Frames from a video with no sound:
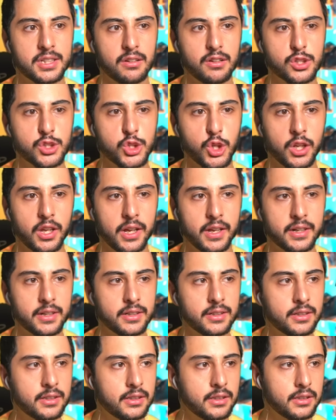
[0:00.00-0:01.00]
savaşıyorlar.
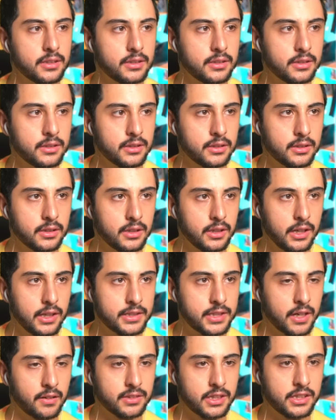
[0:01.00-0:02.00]

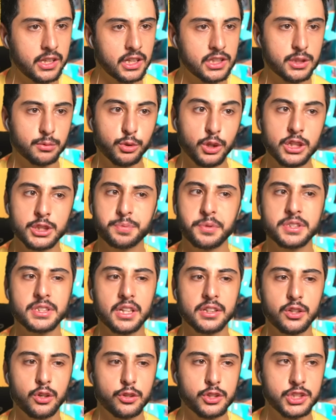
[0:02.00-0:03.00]
Etrafı detaylıca bunu hiç
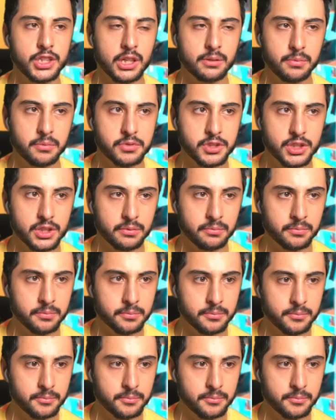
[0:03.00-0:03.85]
mesela teori çekmemiştim.